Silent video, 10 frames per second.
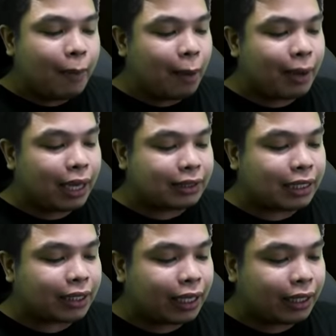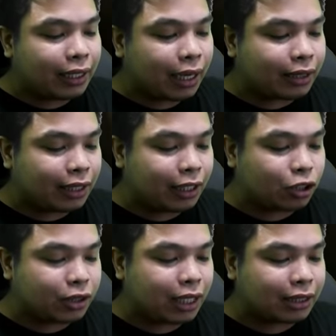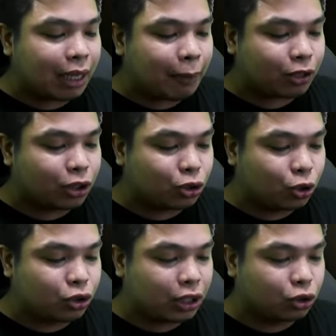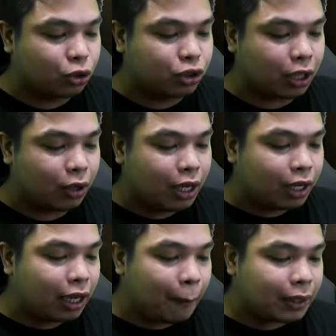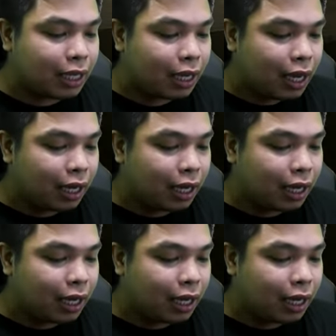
Mamaya sasakalin na kita dito. Sinasabi ko sa'yo, sunod na sunod siya. Grabe siya.